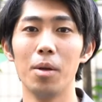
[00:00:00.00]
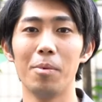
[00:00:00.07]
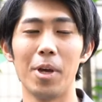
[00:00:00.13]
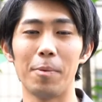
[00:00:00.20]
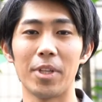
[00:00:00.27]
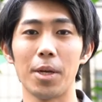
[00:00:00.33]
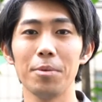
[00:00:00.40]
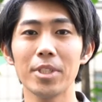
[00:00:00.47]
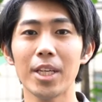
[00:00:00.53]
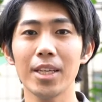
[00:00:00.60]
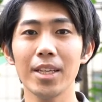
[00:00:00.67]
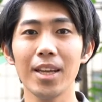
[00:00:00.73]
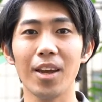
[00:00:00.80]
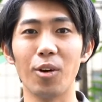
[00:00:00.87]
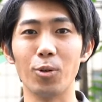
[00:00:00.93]
まあ、やっぱ旅
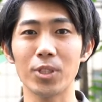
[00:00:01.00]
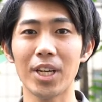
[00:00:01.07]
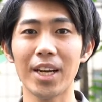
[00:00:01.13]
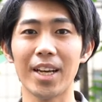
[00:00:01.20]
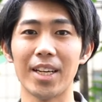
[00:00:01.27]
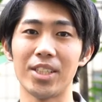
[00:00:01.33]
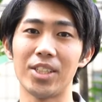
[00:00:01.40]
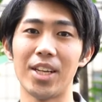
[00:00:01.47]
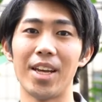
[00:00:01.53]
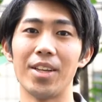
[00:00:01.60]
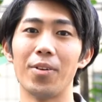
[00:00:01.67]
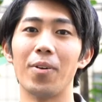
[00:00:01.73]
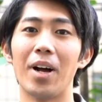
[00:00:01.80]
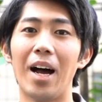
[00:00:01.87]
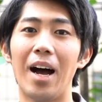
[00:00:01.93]
先でおしゃれがしたい
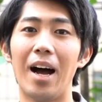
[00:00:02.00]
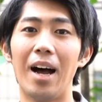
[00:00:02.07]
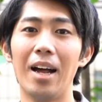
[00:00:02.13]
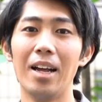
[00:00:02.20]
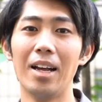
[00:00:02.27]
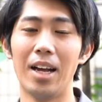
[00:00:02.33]
とか